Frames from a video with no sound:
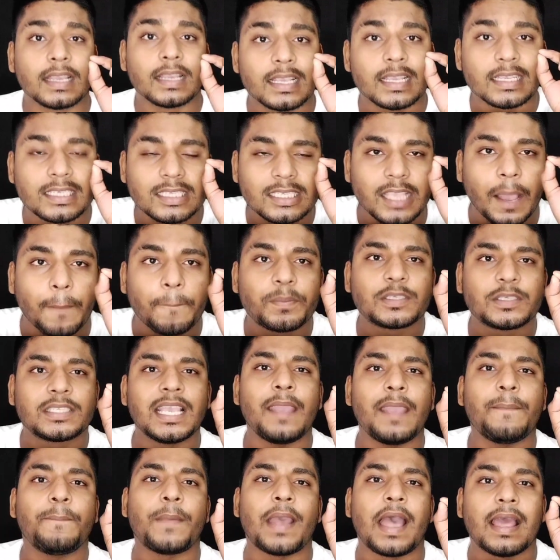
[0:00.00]
कि
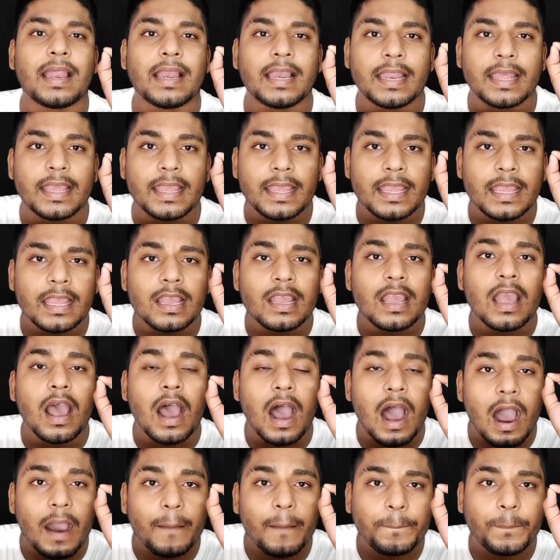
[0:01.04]
सबसे पहले
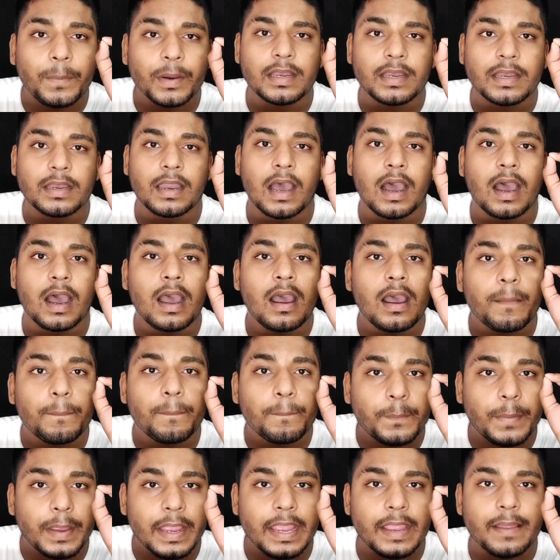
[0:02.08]
अपना
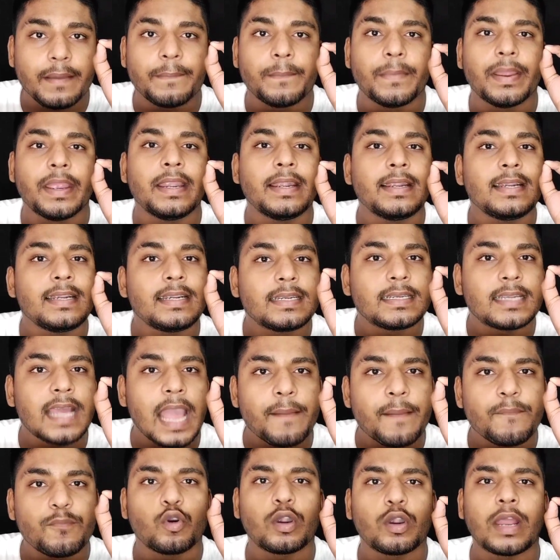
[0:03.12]
पेमेंट
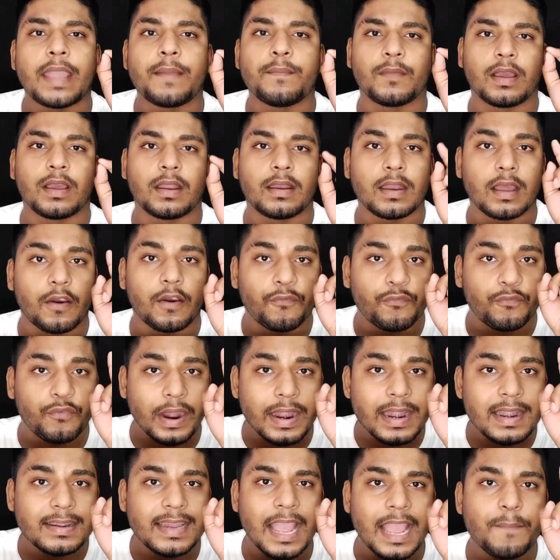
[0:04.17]
टाइम टू टाइम करना
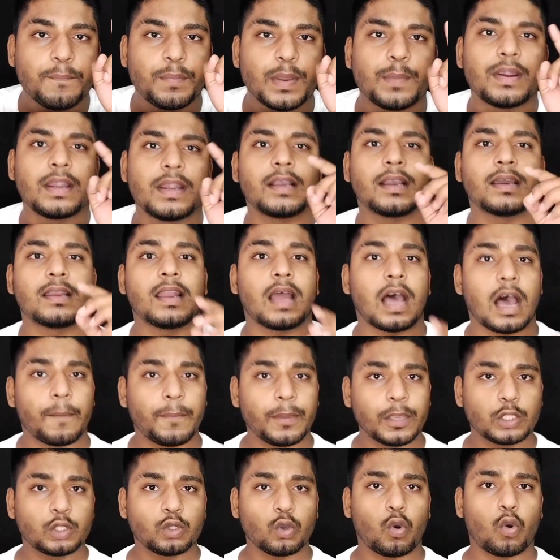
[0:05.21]
वन टाइम पेमेंट करना
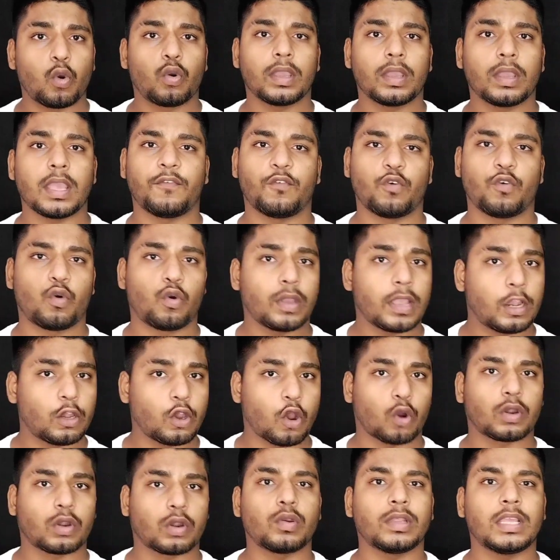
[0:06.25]
अभी जो हो गया वो हो गया
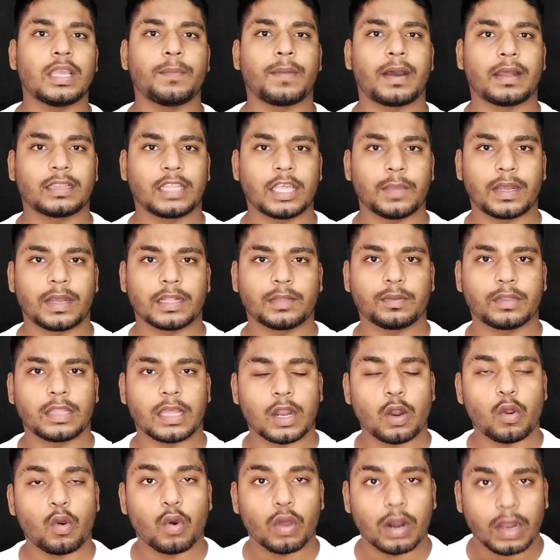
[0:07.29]
लॉकडाउन की बात के बाद बता
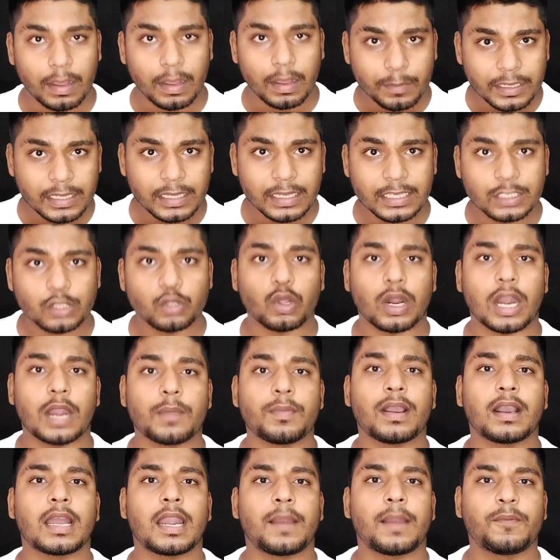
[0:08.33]
रहा हूं और अभी इस दौरान
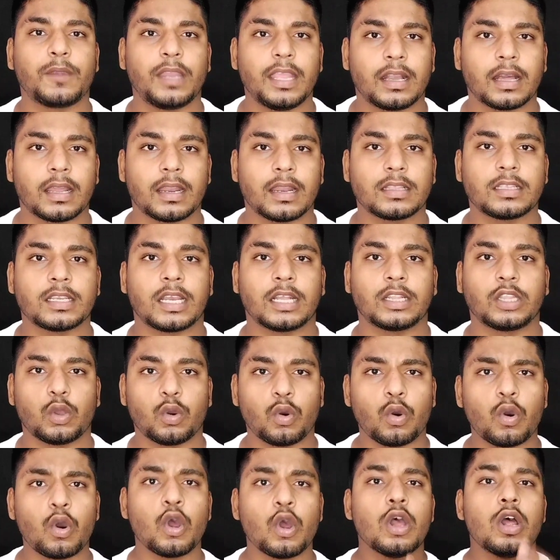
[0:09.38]
में अगर आप ठीक करना चाहते
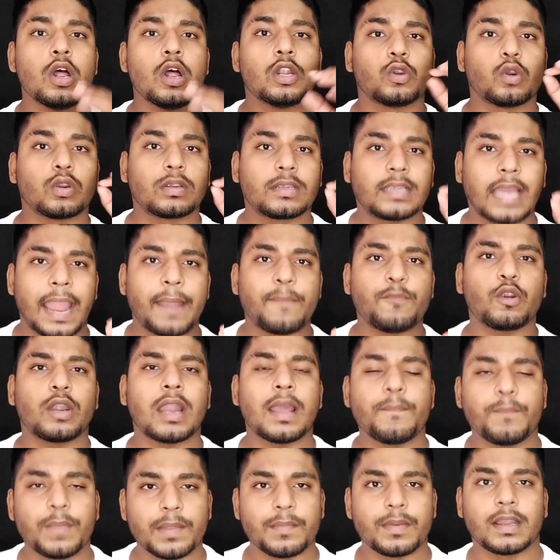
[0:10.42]
हो तो टाइम टू
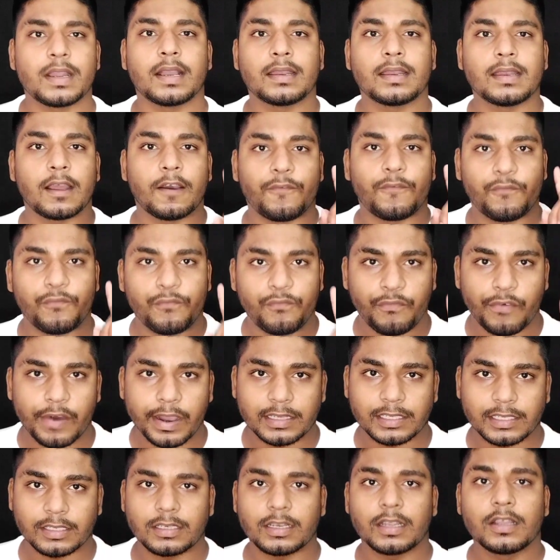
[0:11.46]
टाइम पेमेंट करना
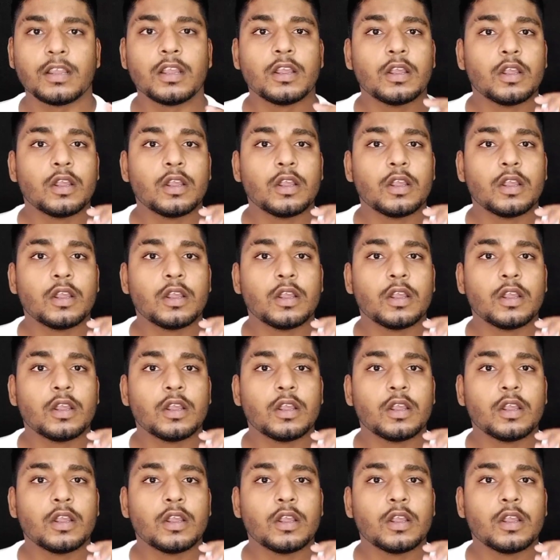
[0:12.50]
फर्स्ट